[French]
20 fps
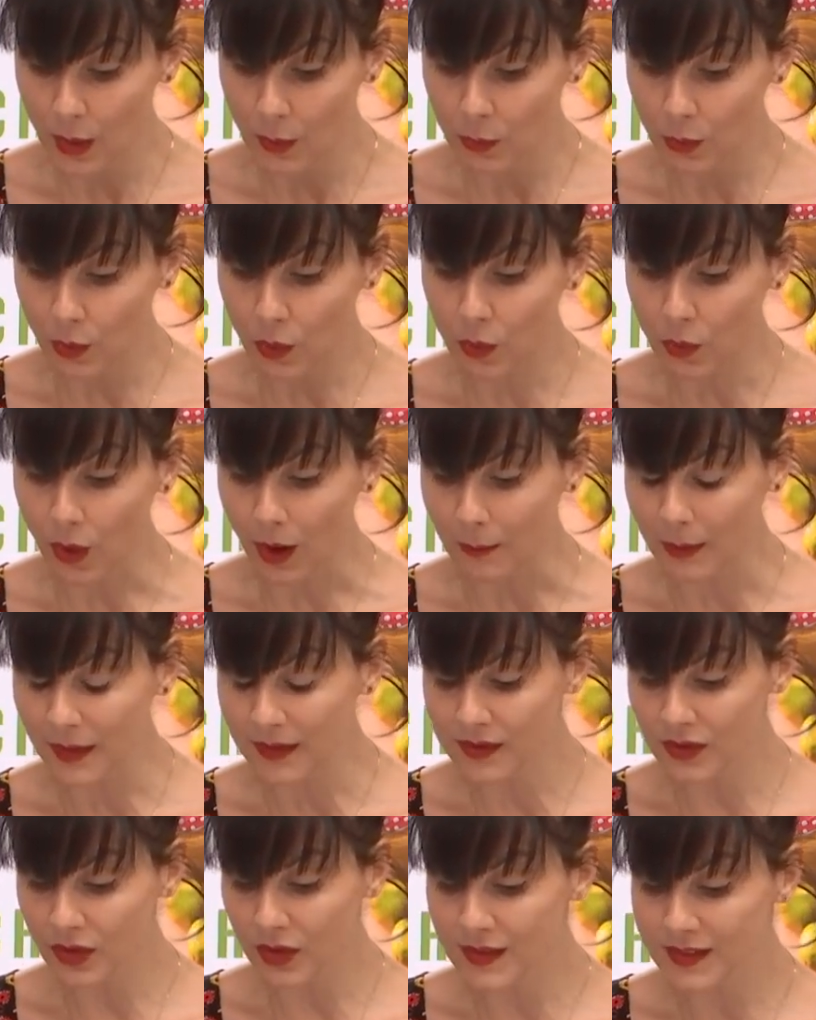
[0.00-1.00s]
pour
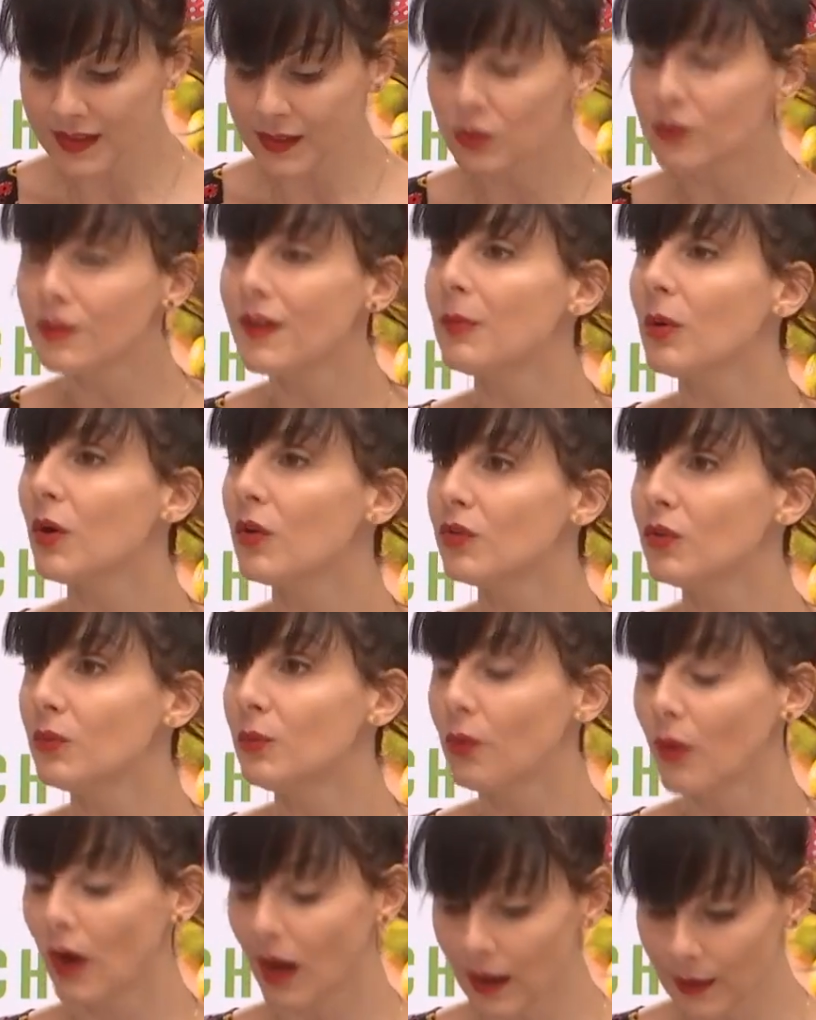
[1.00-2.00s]
parce que ce qui nous fait prendre du
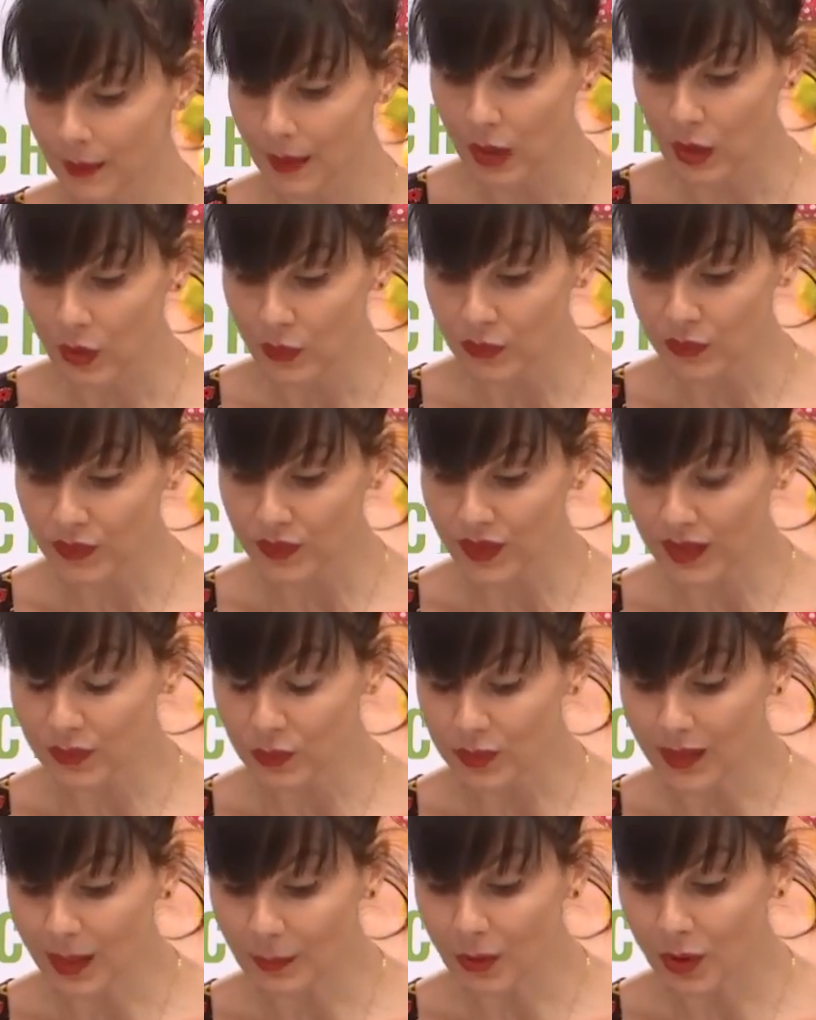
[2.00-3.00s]
poids, c'est
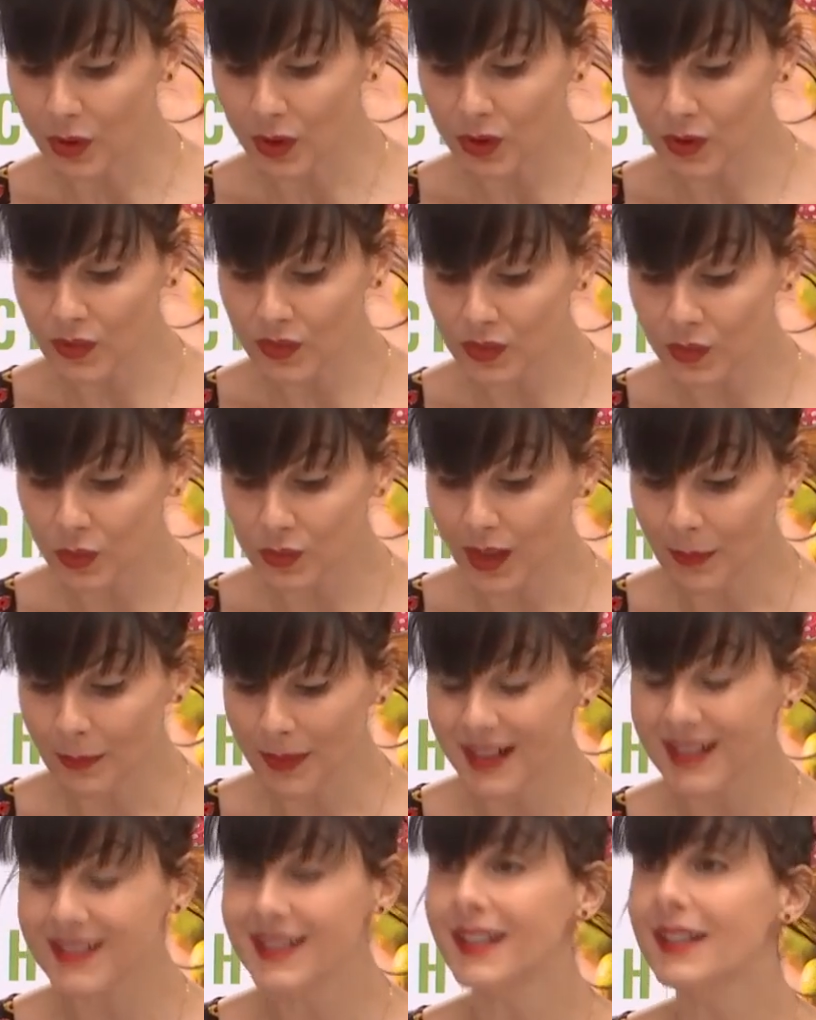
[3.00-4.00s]
tout d'abord ce qu'on
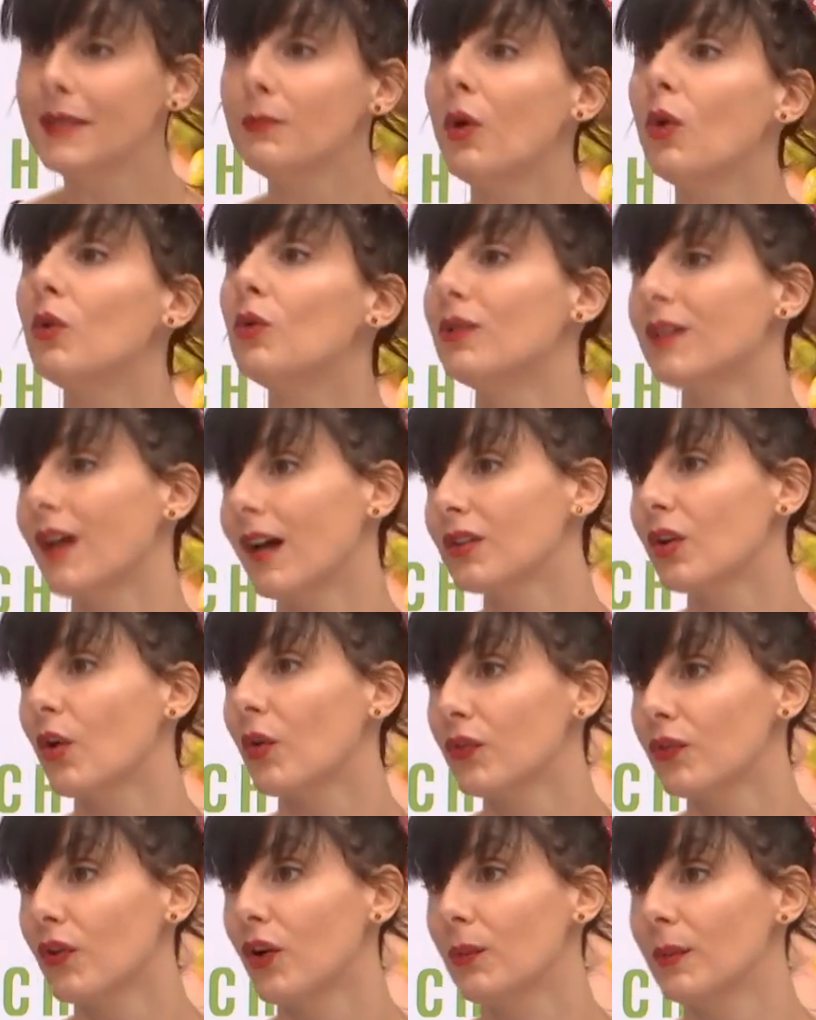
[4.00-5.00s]
appelle les aliments ultra
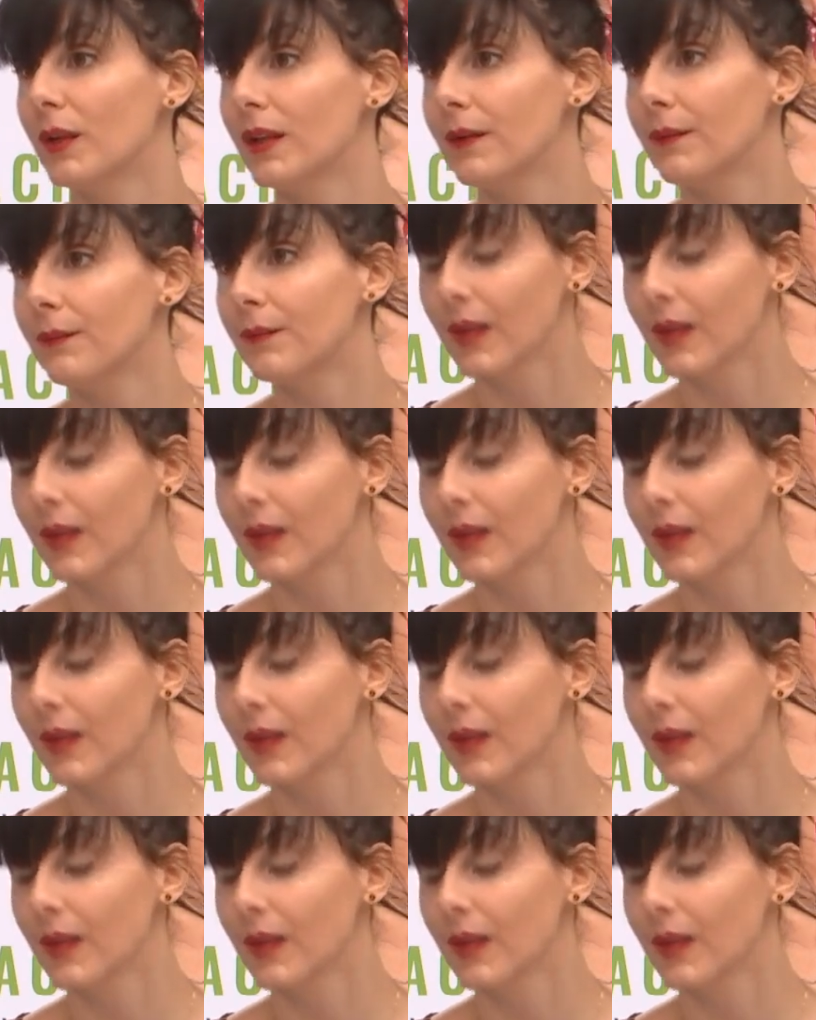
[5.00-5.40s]
transformés.